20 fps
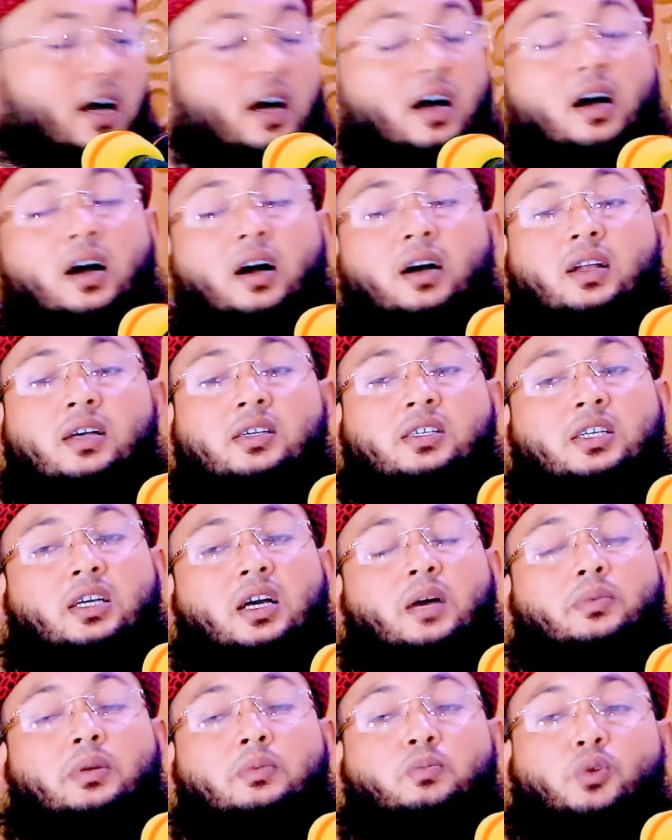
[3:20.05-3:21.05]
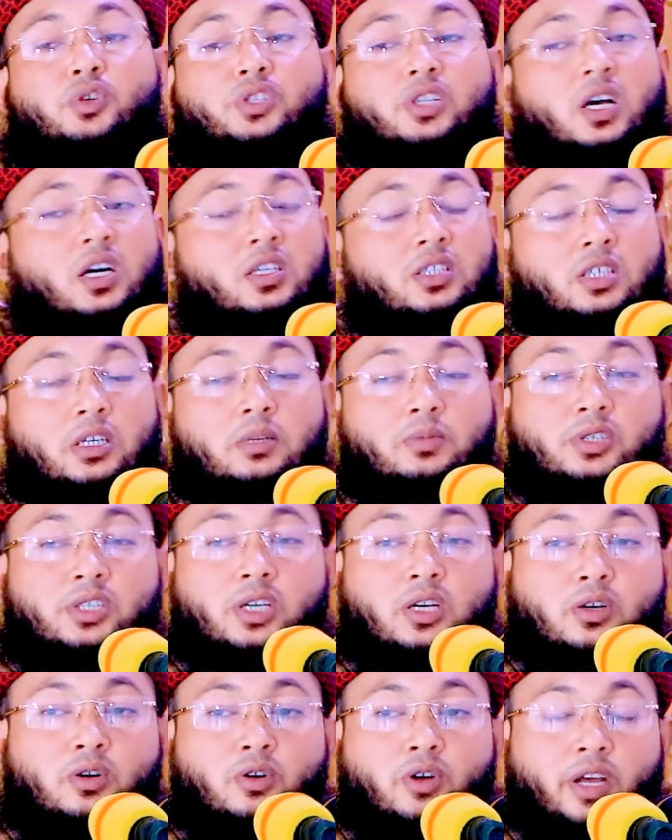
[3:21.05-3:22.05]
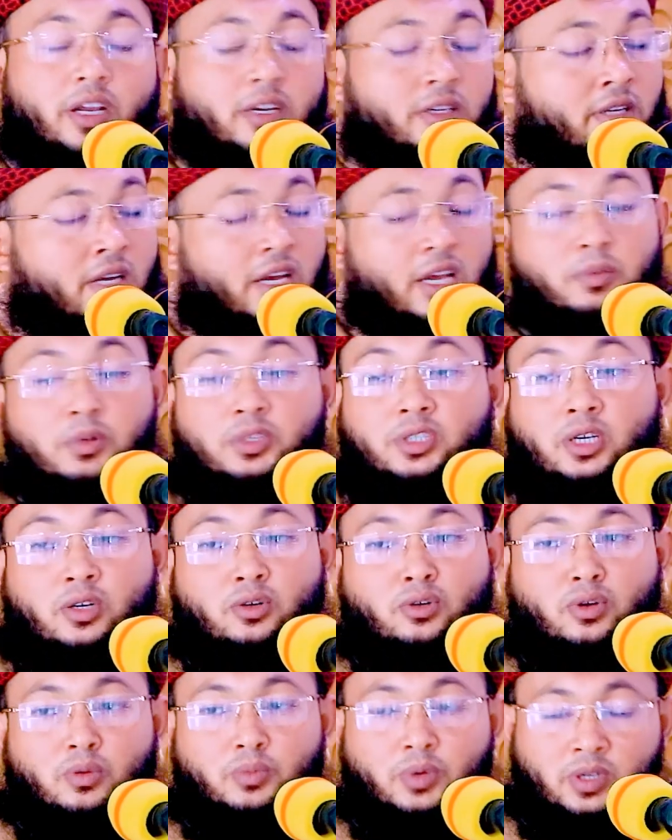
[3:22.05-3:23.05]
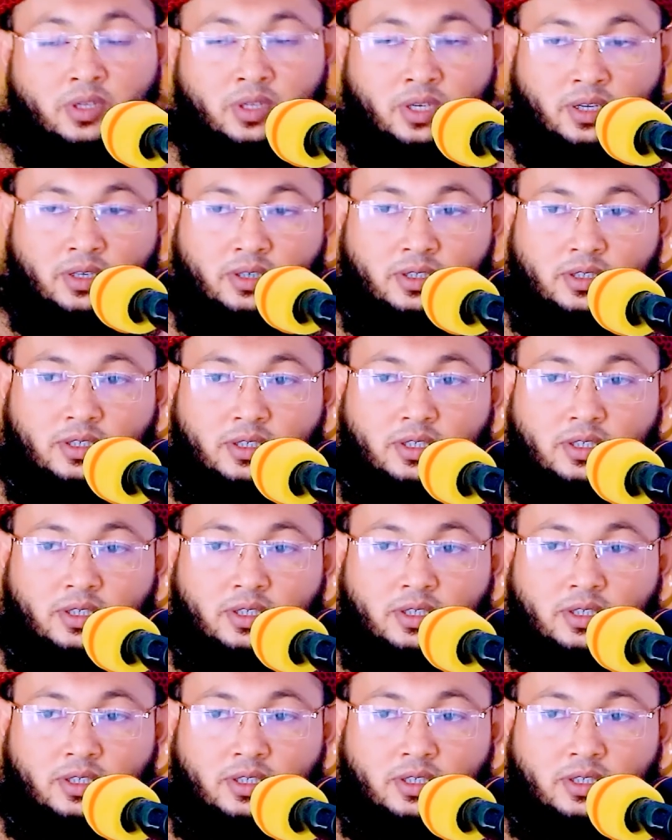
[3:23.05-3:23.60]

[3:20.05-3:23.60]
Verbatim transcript: আর আজকে আপনি পোশাক দেখে বিচার করেন না এই বিচার করবেন না